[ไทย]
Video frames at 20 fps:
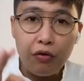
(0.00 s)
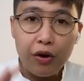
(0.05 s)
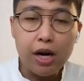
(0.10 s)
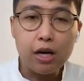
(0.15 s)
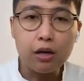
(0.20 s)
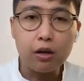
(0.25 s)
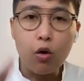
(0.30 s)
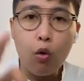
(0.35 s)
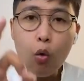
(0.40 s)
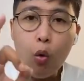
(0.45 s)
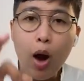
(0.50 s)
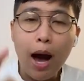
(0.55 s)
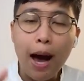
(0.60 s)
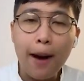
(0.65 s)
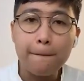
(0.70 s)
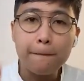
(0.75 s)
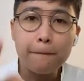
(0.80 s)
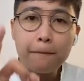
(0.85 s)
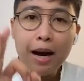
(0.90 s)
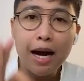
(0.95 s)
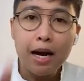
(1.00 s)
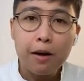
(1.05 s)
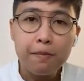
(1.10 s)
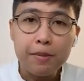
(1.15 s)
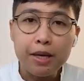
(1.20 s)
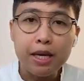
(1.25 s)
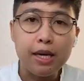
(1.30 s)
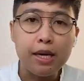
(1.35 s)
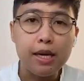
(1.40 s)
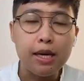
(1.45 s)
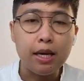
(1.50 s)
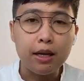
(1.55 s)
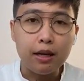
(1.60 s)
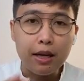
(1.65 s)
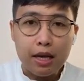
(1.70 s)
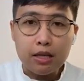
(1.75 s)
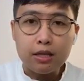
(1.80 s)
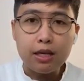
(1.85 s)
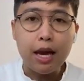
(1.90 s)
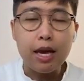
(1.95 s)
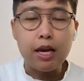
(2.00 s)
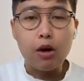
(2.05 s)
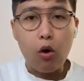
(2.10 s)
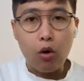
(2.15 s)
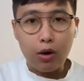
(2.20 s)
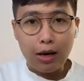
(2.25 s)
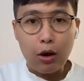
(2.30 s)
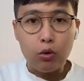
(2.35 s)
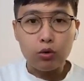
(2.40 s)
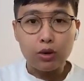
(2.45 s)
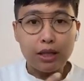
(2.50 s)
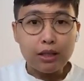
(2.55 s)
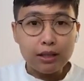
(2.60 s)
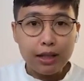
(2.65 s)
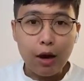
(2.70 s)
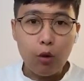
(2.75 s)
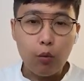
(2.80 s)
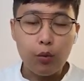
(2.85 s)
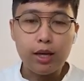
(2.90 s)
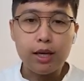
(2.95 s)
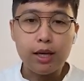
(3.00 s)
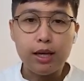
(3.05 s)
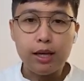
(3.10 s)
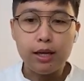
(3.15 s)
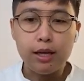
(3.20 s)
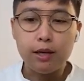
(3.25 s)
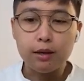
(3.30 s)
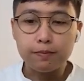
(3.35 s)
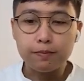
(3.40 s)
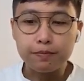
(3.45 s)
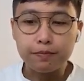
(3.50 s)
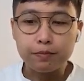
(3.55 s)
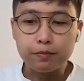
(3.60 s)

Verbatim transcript: ฝึกความมั่งมีในใจของเราตั้งแต่วันนี้